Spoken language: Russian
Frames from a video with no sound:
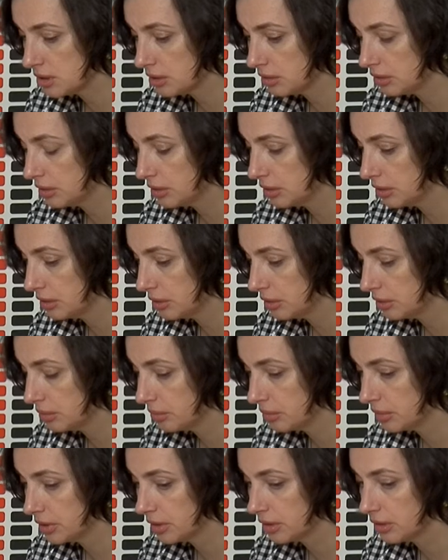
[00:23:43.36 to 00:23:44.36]
э,
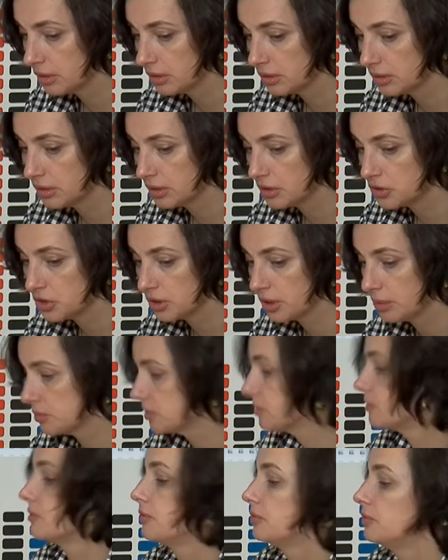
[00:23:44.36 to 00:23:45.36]
мы начинаем
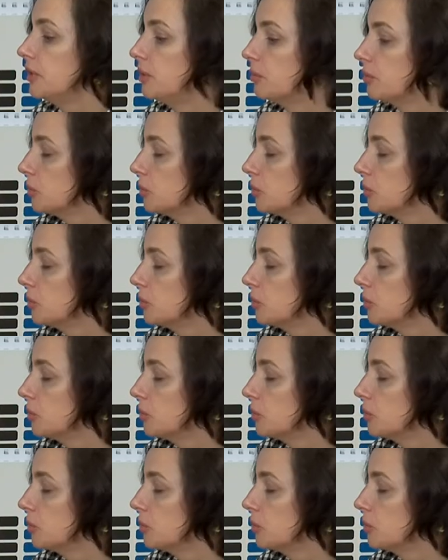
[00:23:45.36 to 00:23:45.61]
с фильма